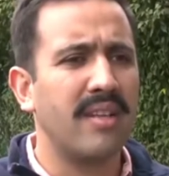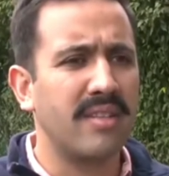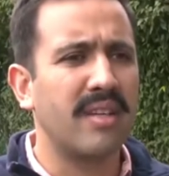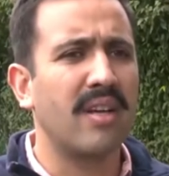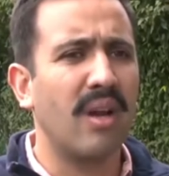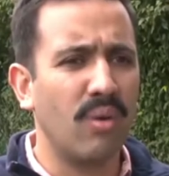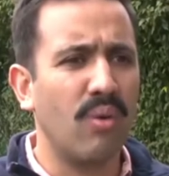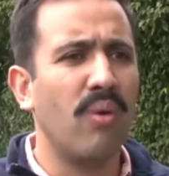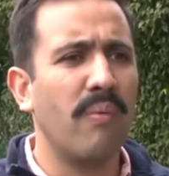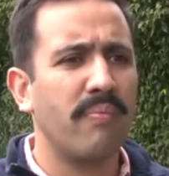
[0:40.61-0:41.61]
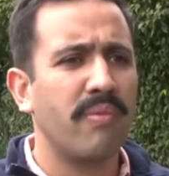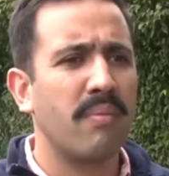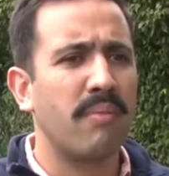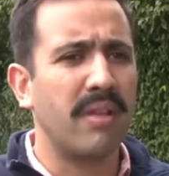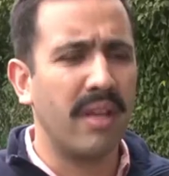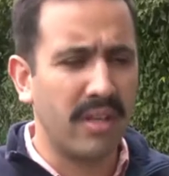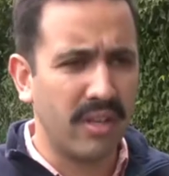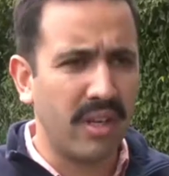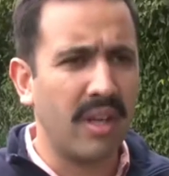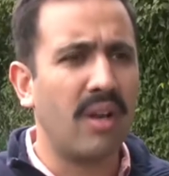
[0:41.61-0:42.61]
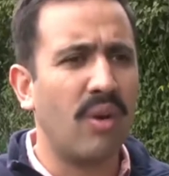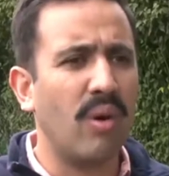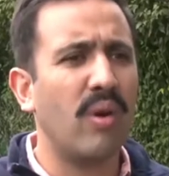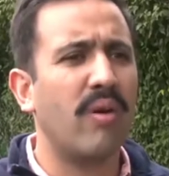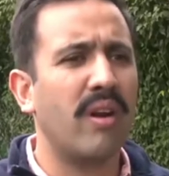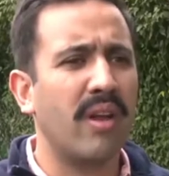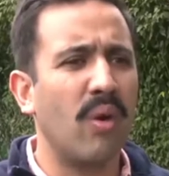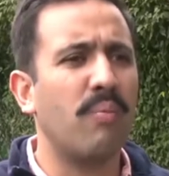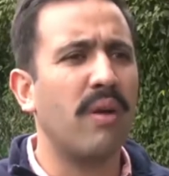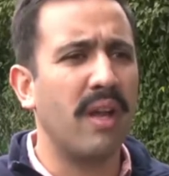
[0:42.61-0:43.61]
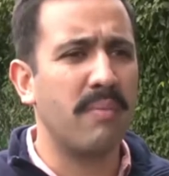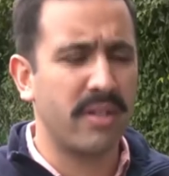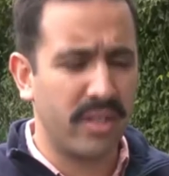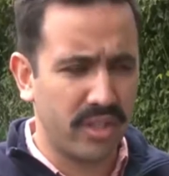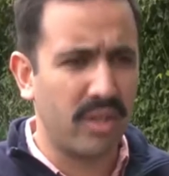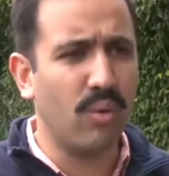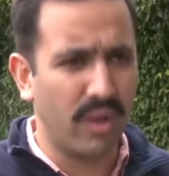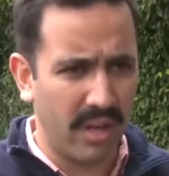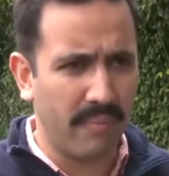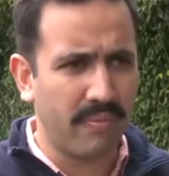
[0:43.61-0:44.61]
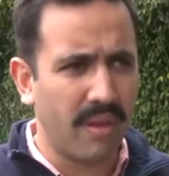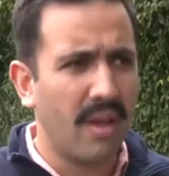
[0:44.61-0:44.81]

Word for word: जिससे कल को प्रदेश की लॉ एंड ऑर्डर के ऊपर एक प्रश्न चिन्ह उठे